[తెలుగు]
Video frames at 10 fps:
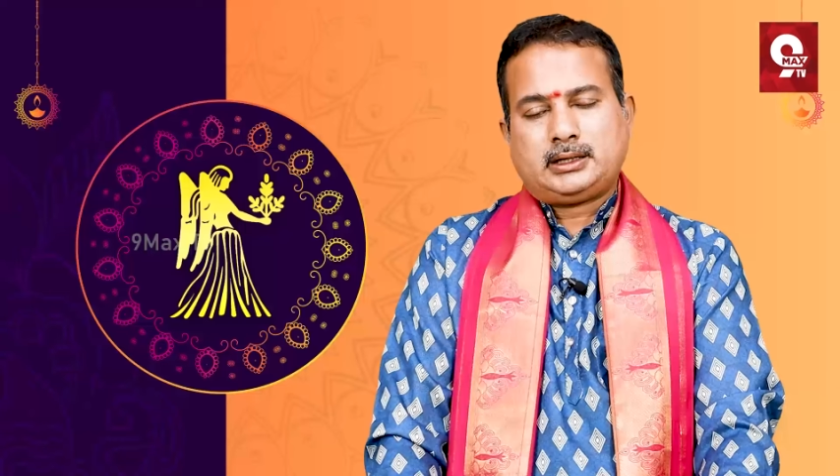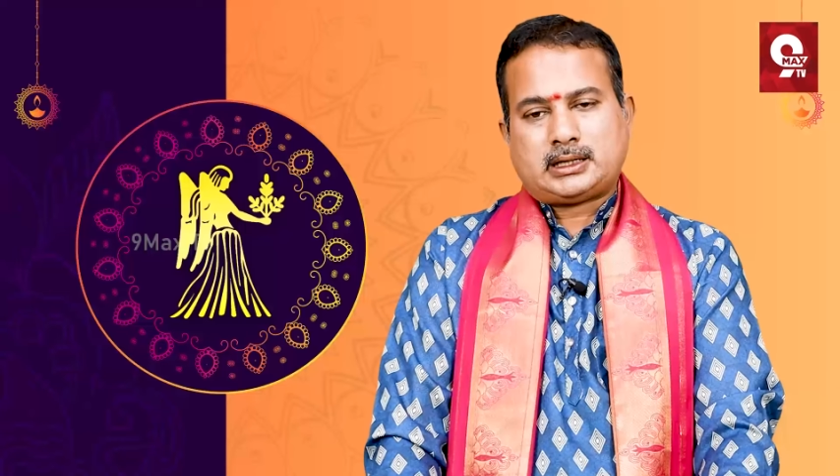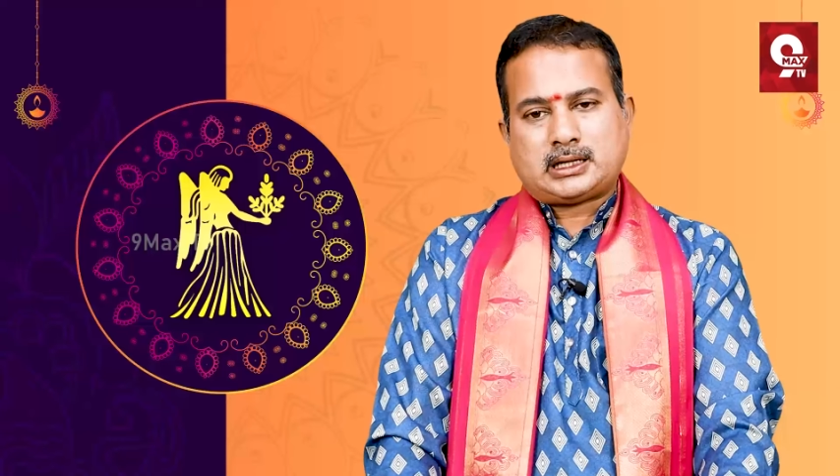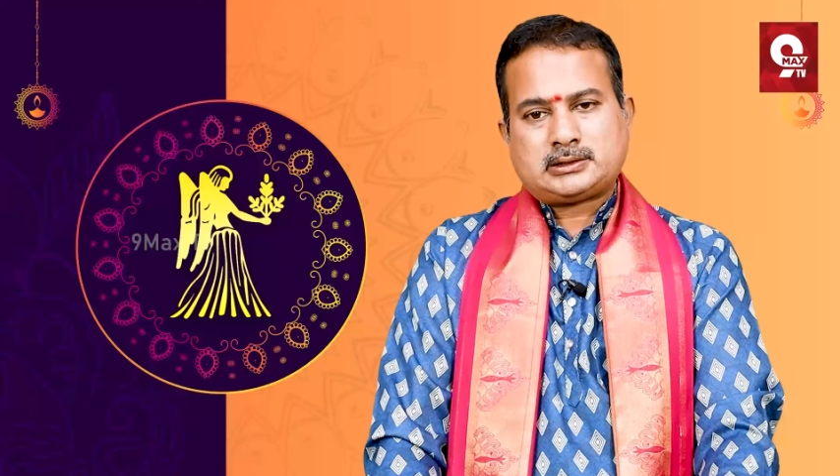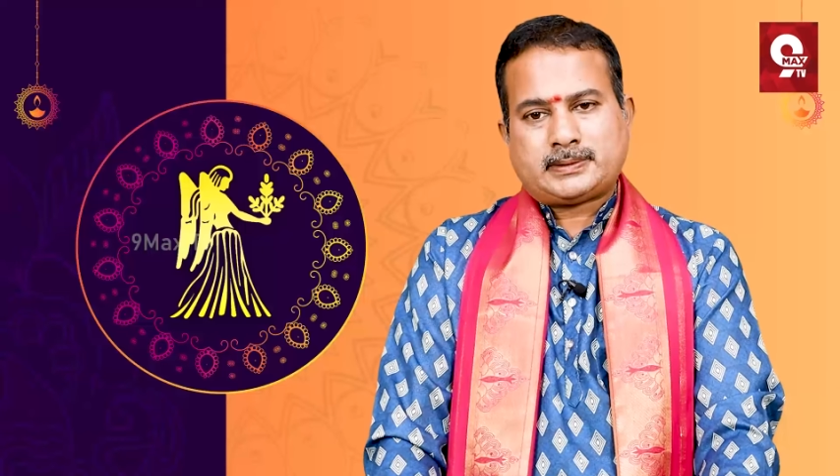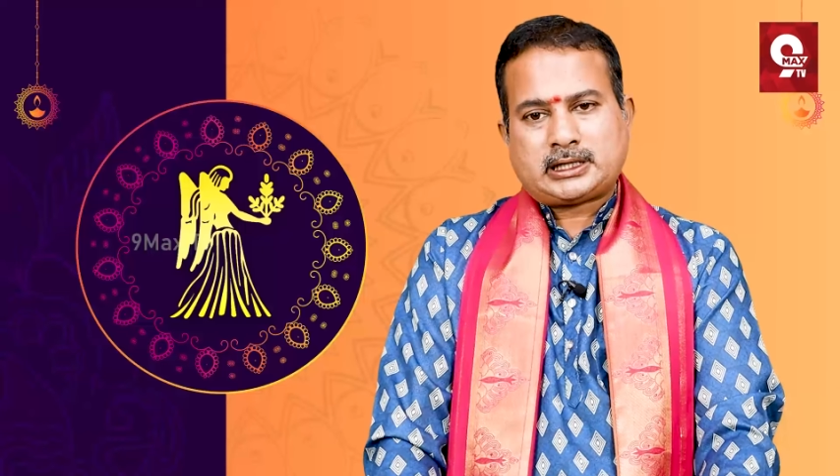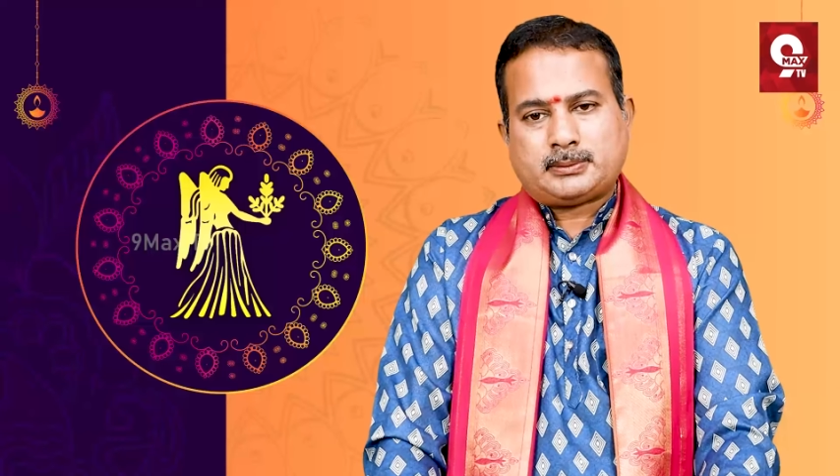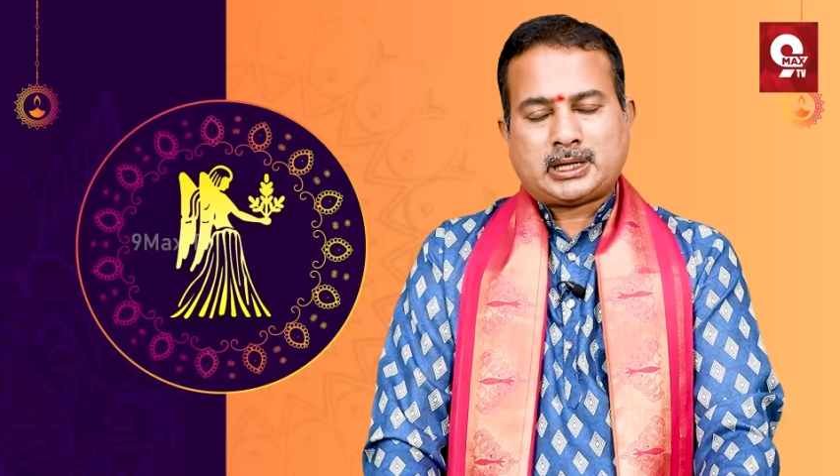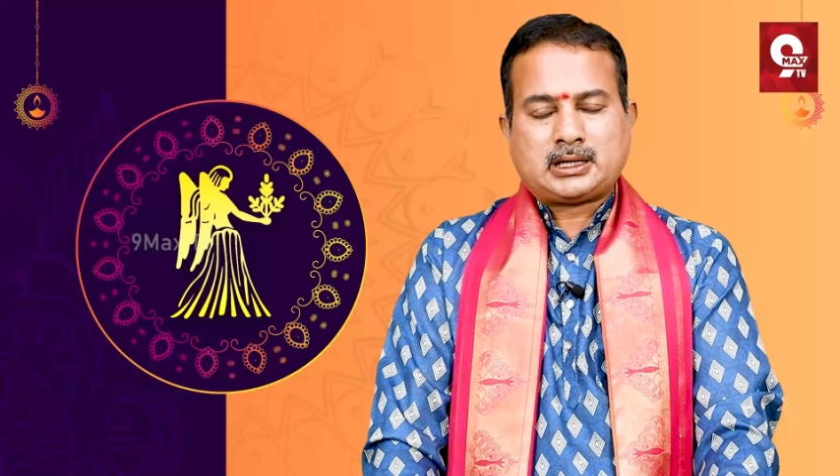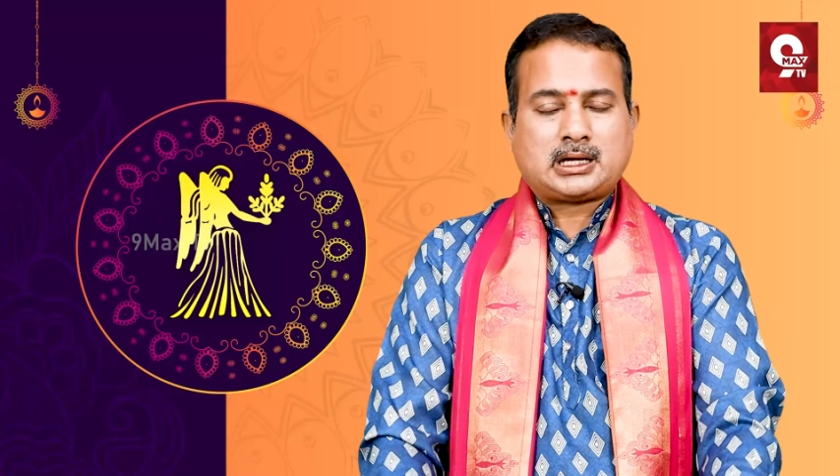ఈ రాశి
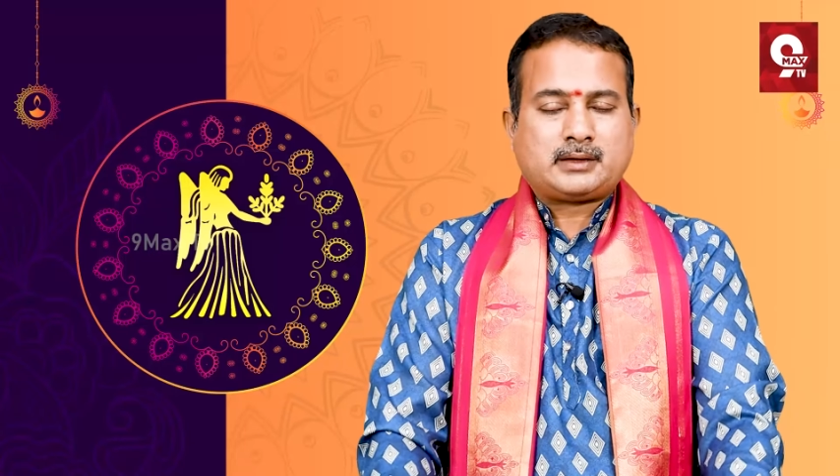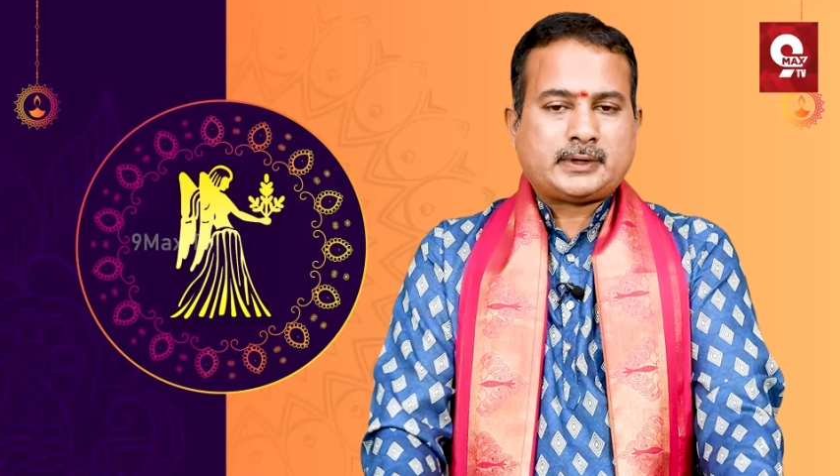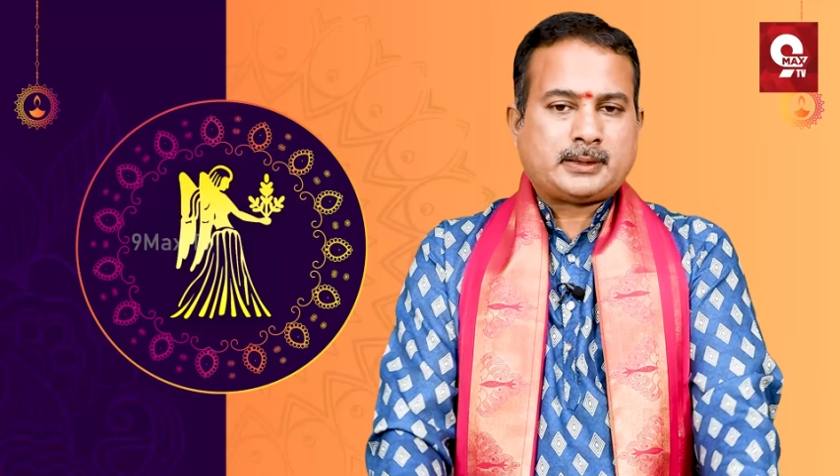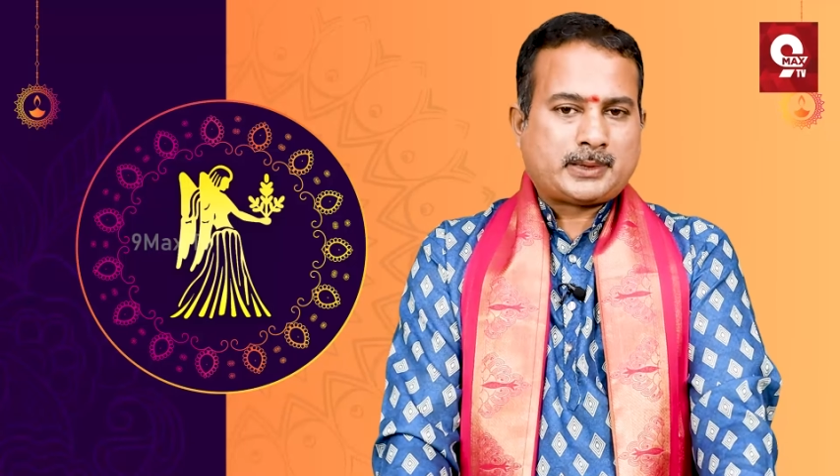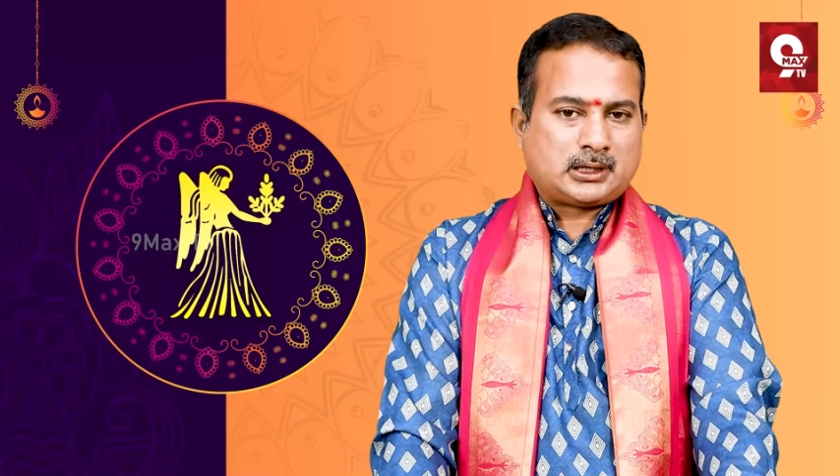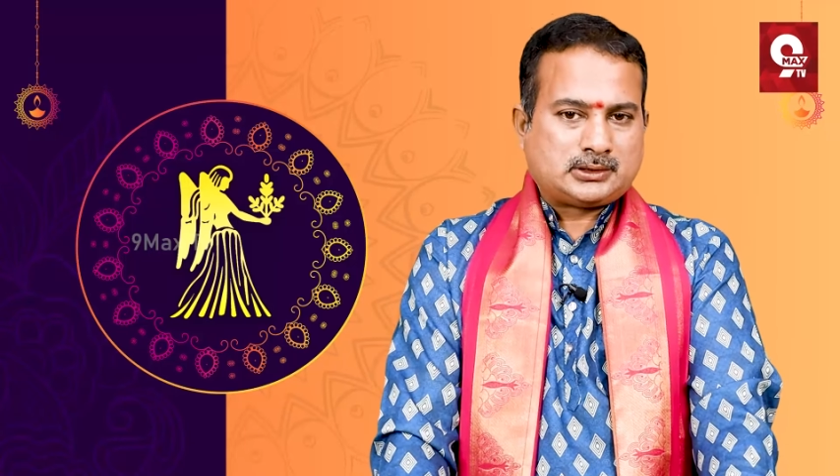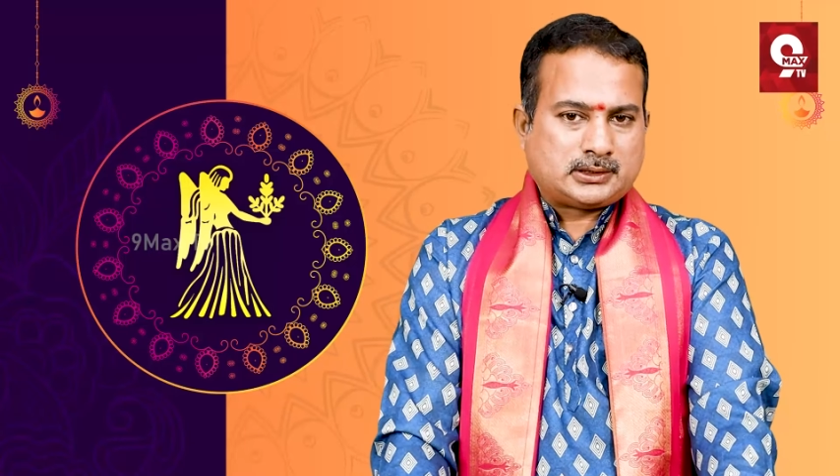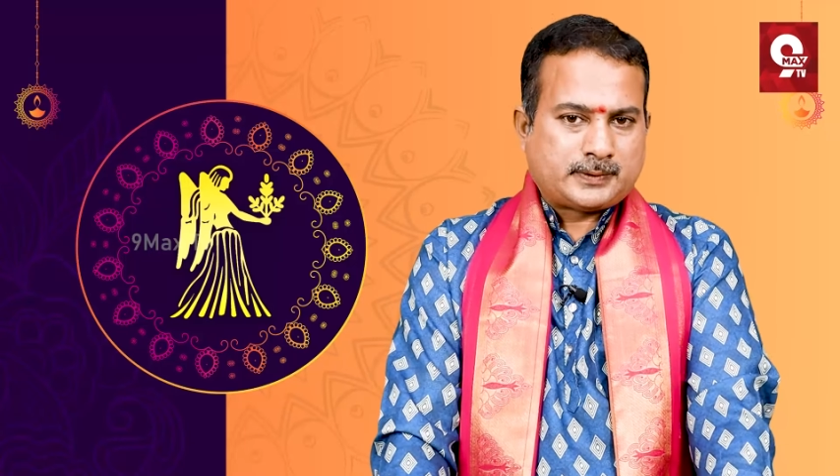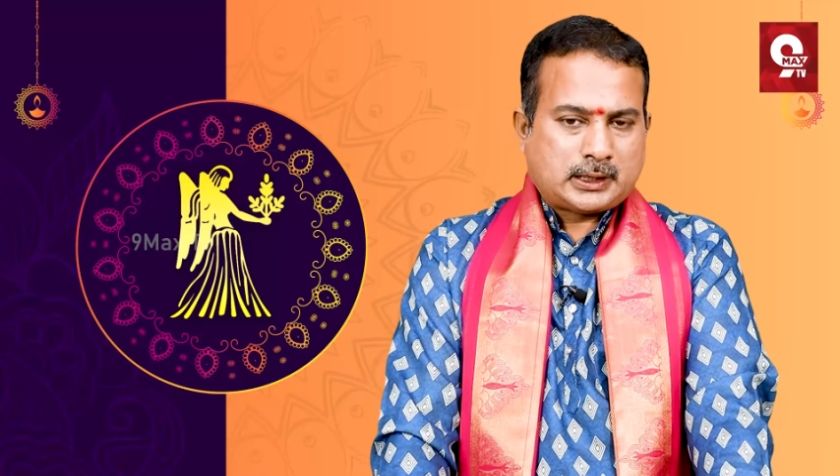వారికి బంగారం వ్యాపారం